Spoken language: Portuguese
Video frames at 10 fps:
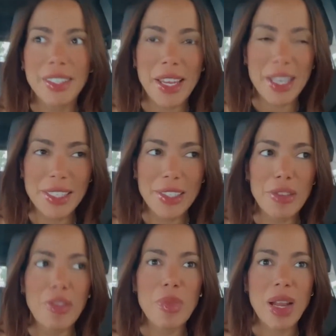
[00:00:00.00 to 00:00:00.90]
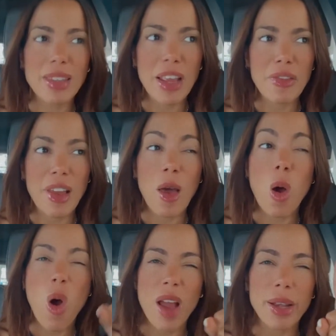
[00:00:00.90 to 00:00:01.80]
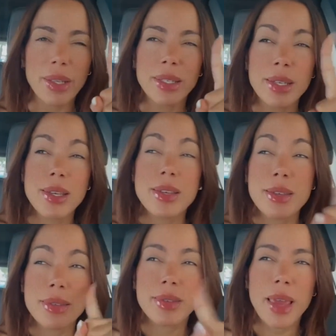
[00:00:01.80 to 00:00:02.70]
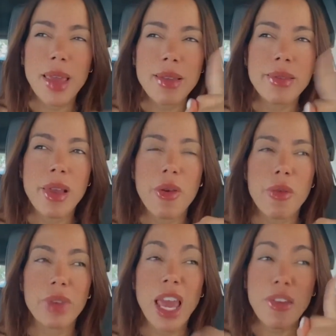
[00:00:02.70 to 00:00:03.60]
tenha sido vir para a Terra e falar: olha, quem não,